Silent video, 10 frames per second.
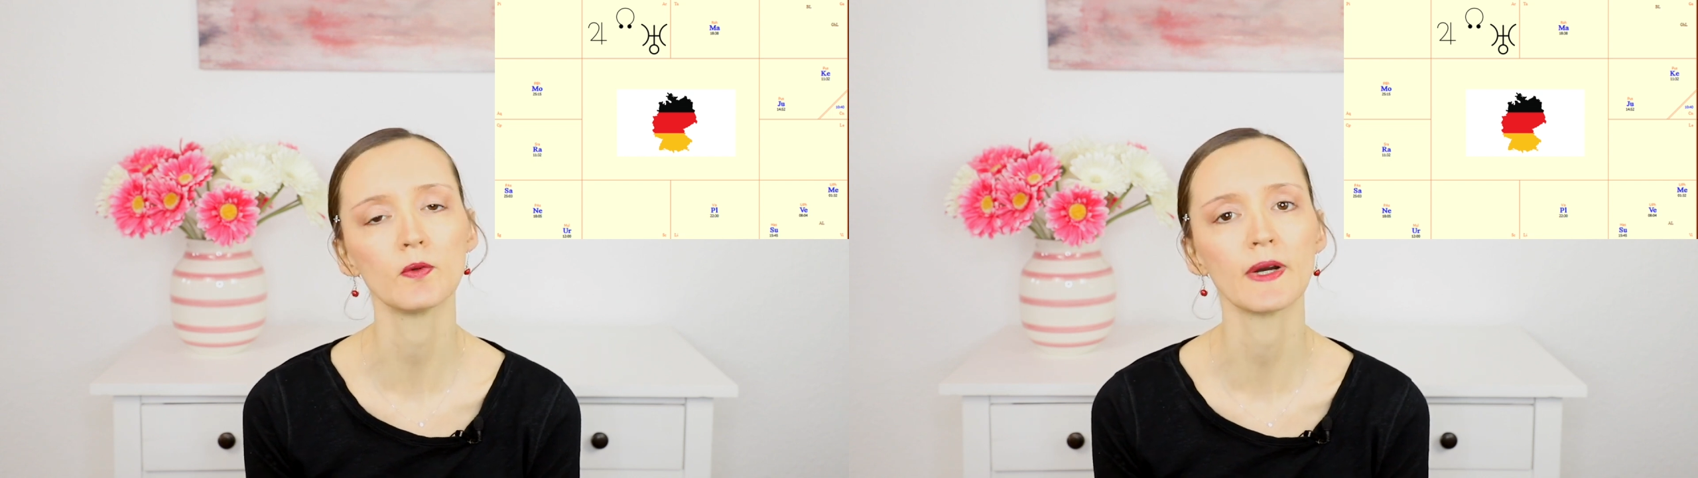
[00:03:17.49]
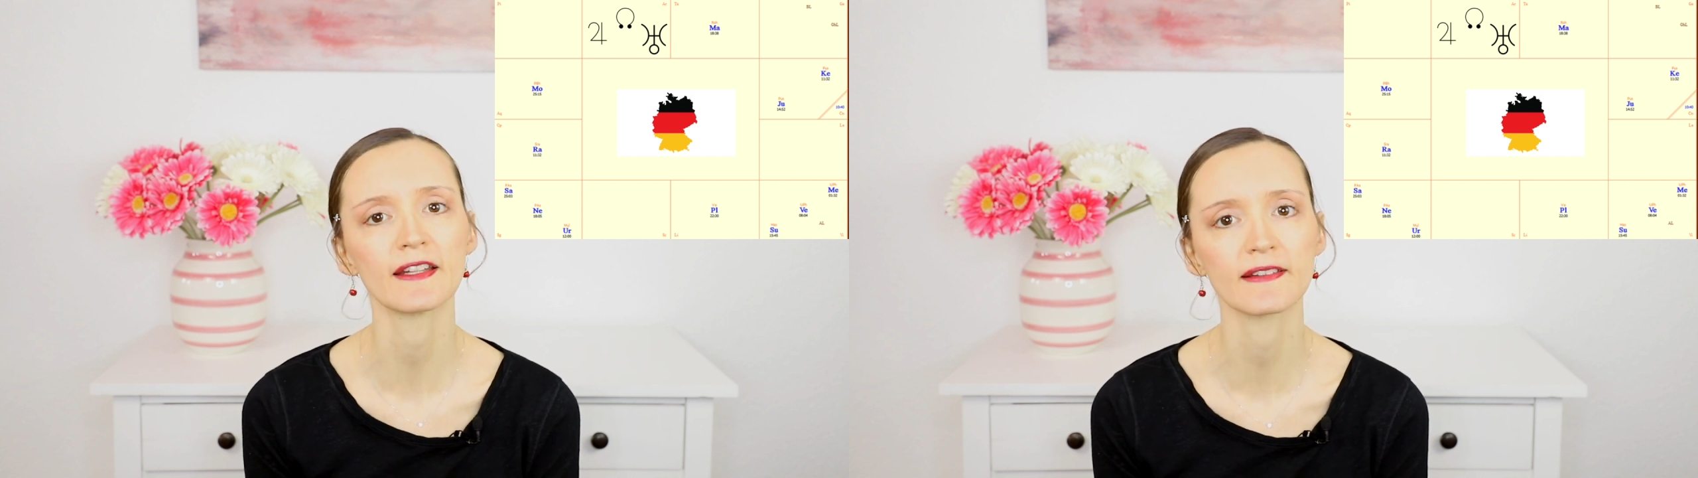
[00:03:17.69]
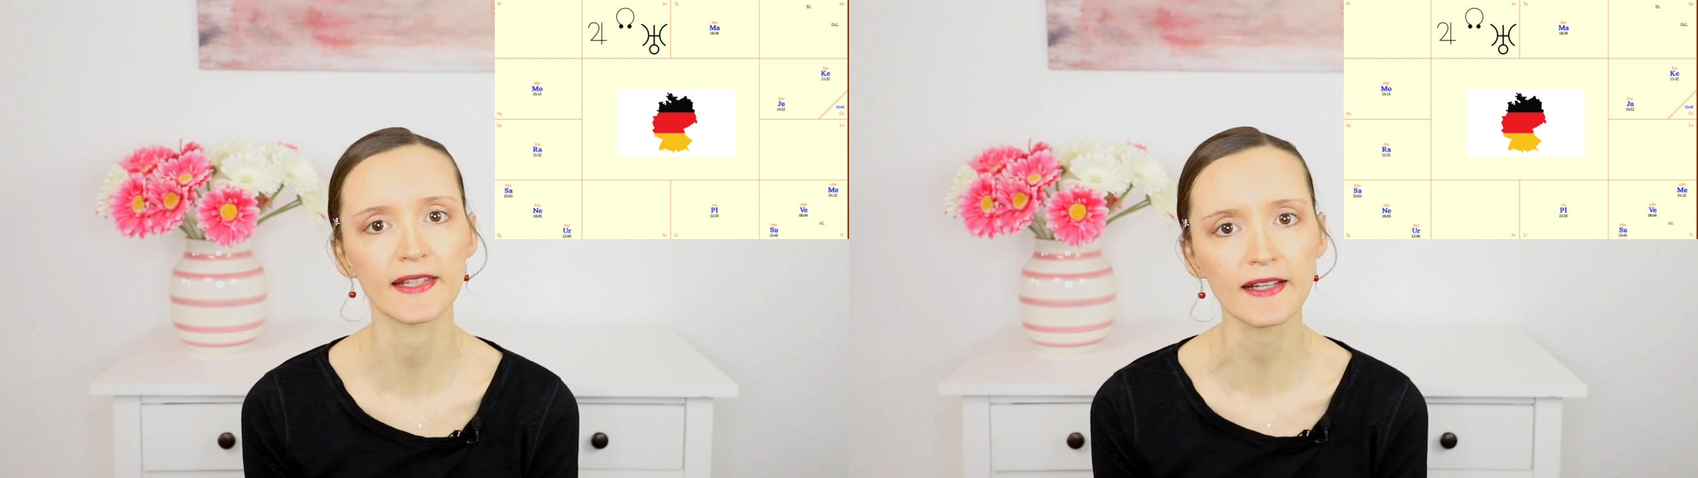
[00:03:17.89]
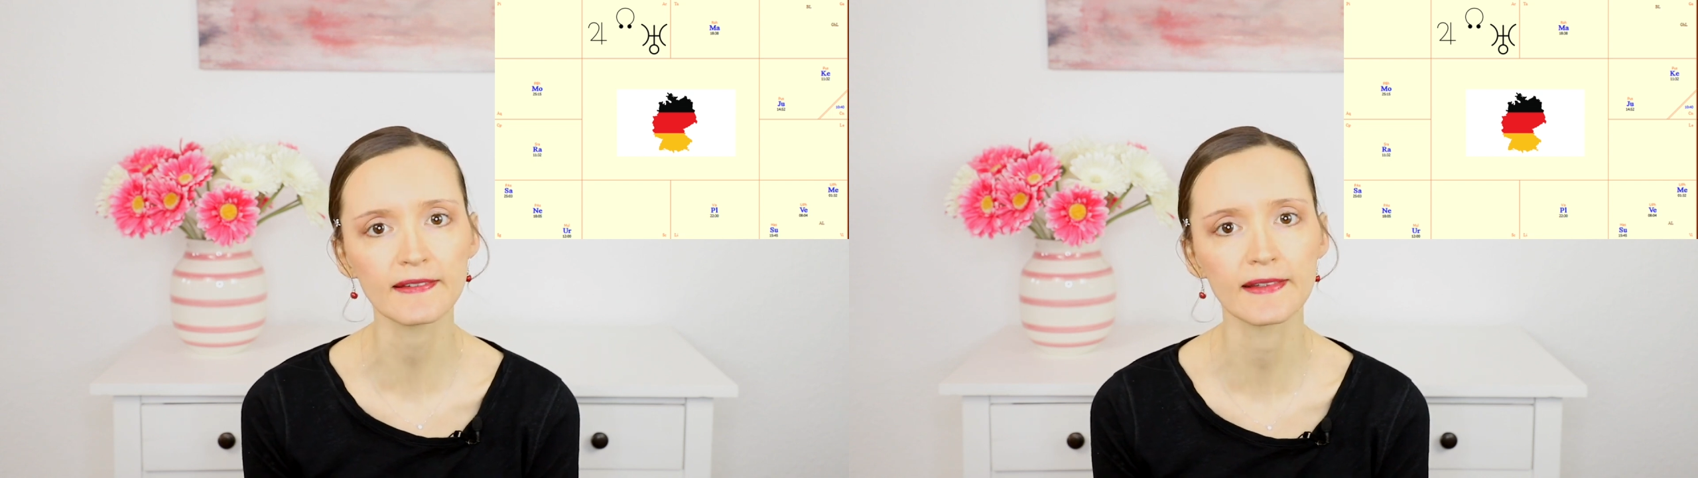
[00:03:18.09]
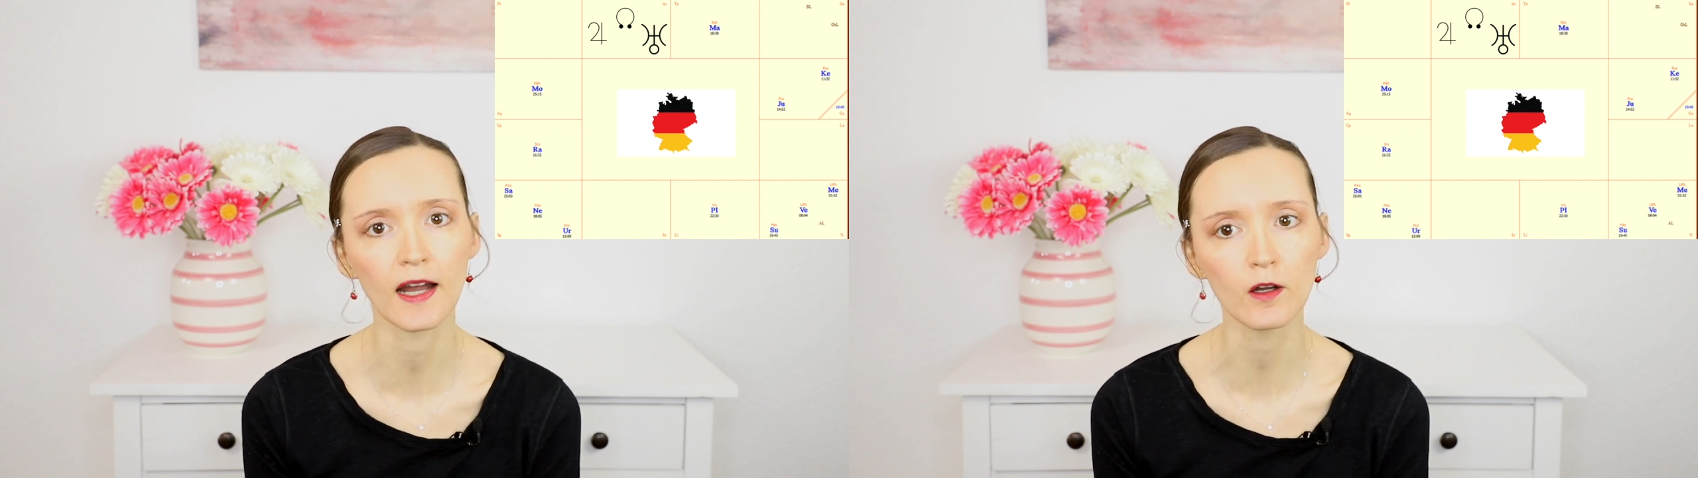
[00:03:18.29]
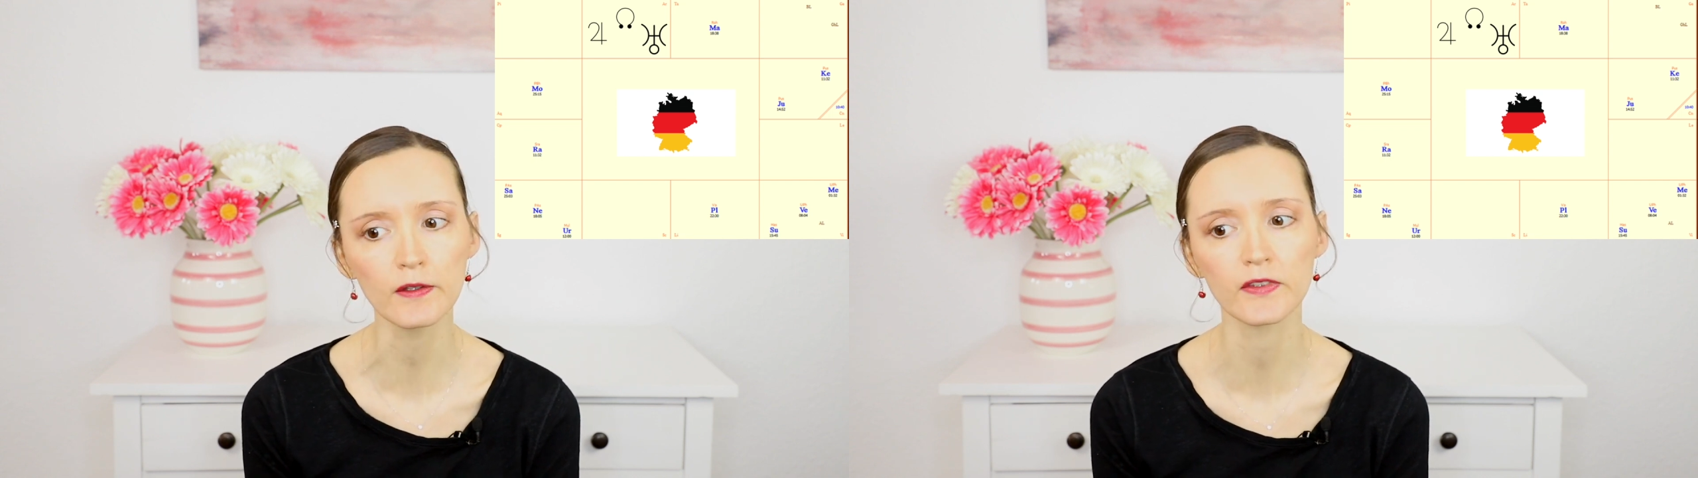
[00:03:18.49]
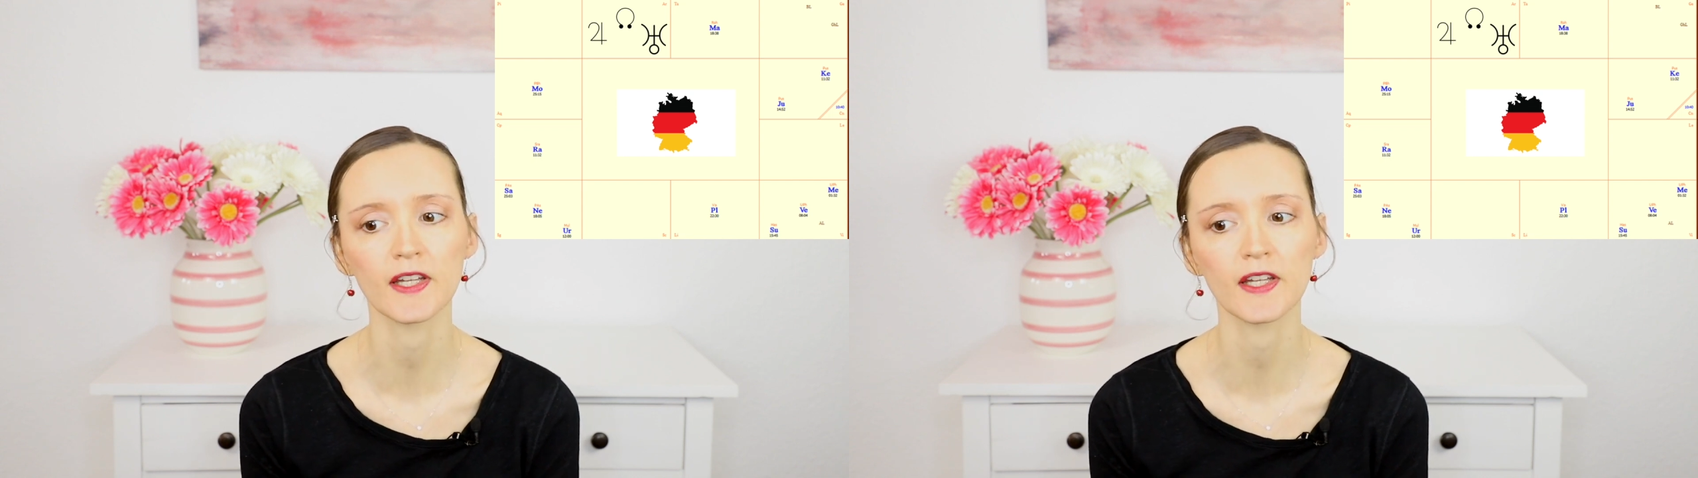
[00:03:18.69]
über das sechste Haus